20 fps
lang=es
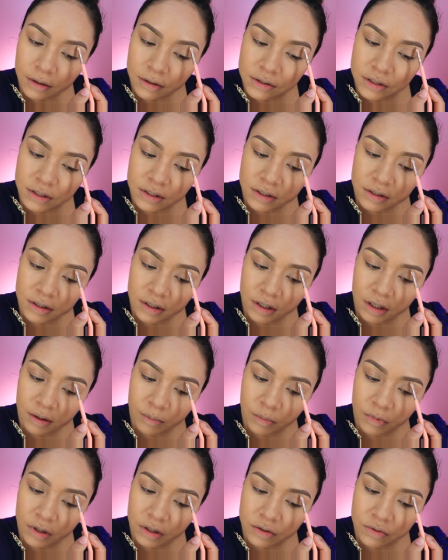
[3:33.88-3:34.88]
Sasha está
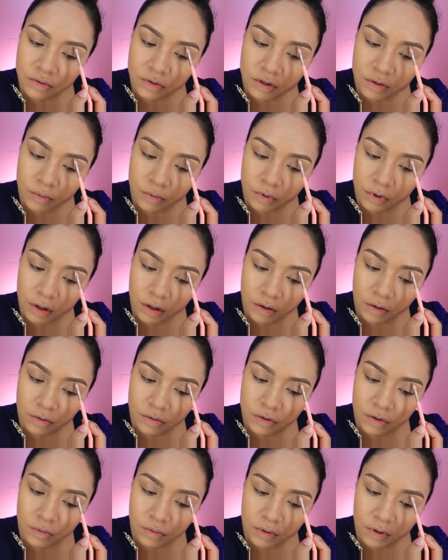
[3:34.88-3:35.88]
que mira sus
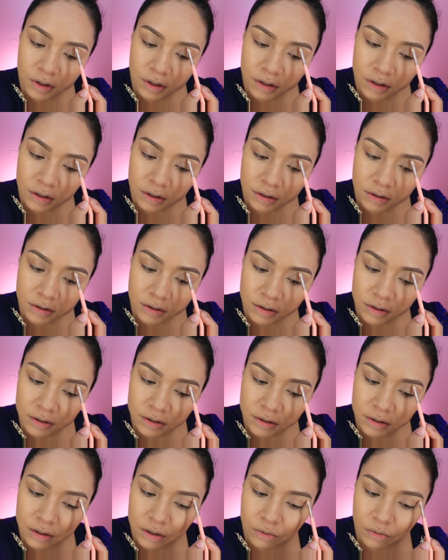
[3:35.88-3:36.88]
dibujitos de
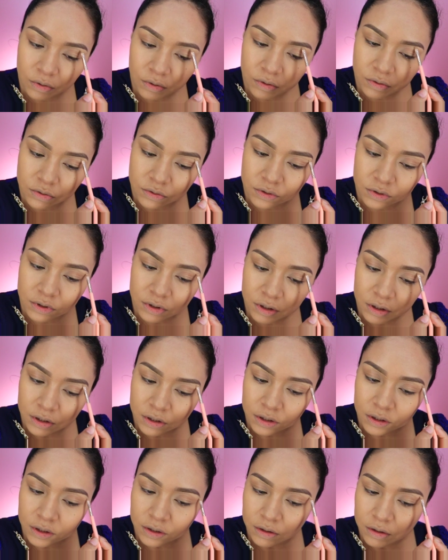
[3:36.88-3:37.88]
unas de unos
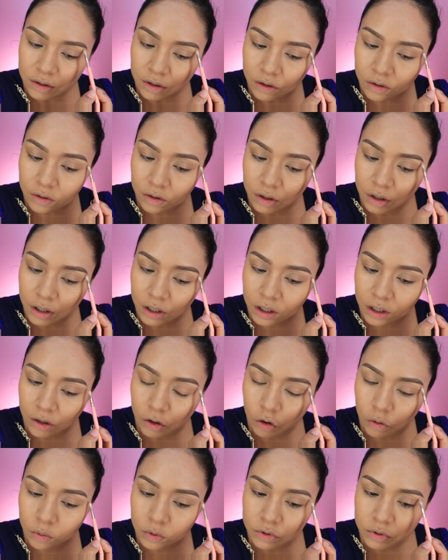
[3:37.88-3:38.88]
eh,
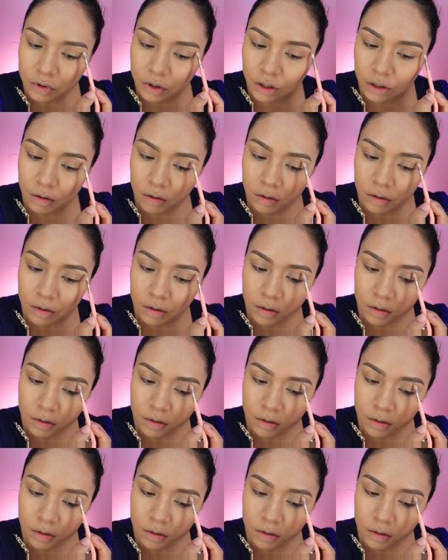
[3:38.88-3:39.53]
lobos, creo.